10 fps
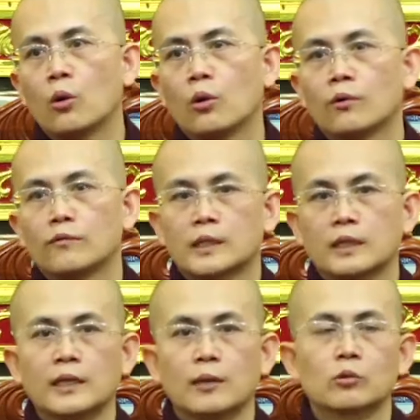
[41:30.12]
vì cái
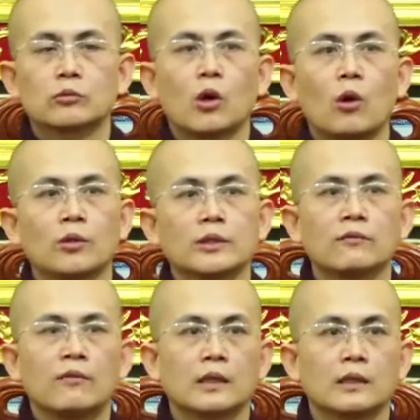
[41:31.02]
đề mục thô như
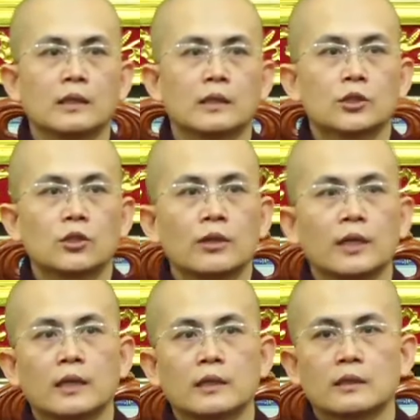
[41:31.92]
vậy cho
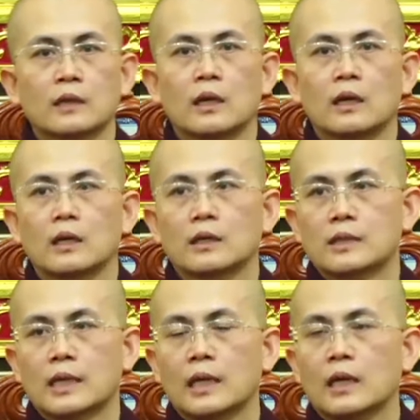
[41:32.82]
nên ờ,
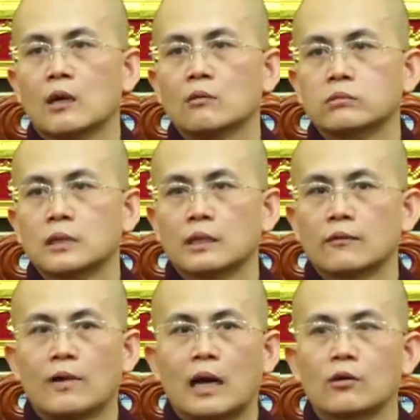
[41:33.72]
sẽ không thể
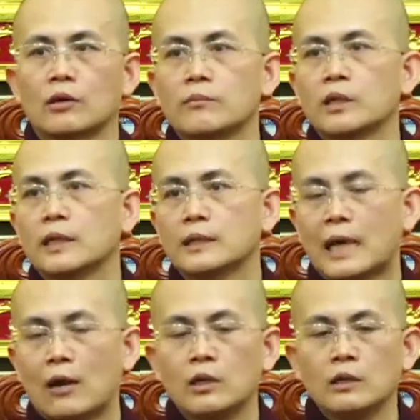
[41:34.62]
vào cái mức định
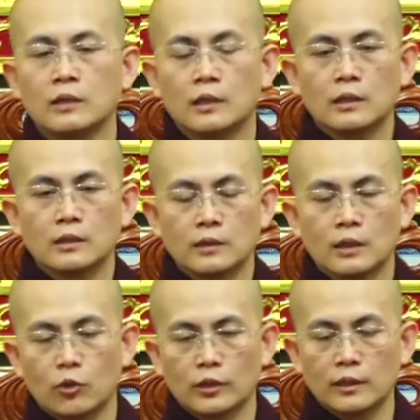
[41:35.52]
cao hơn như là
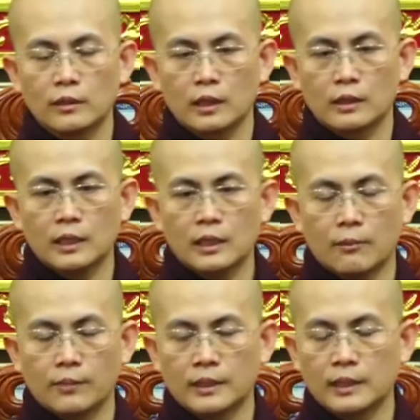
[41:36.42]
một cái người khi mà
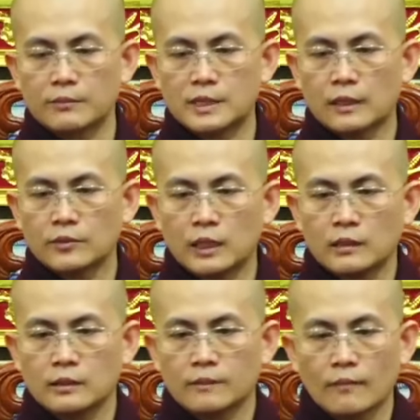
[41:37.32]
mình niệm xác chết
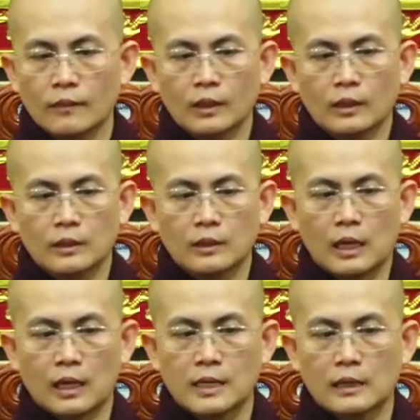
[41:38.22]
như
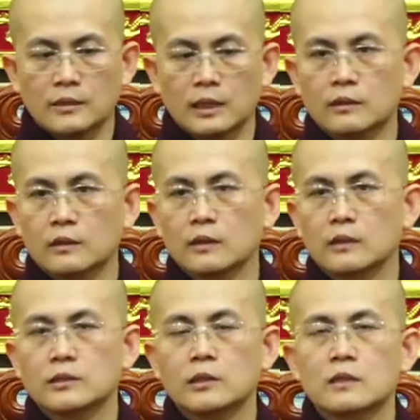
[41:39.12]
là xác chết
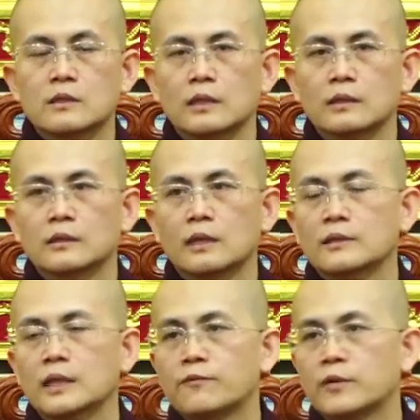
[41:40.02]
trương sình xác
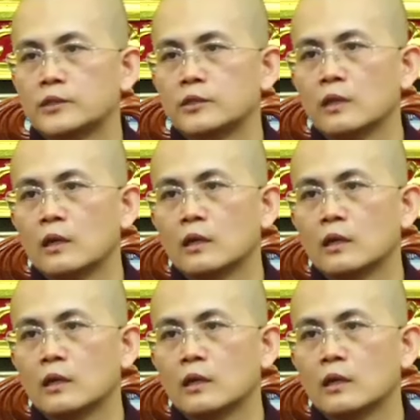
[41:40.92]
chết bình trương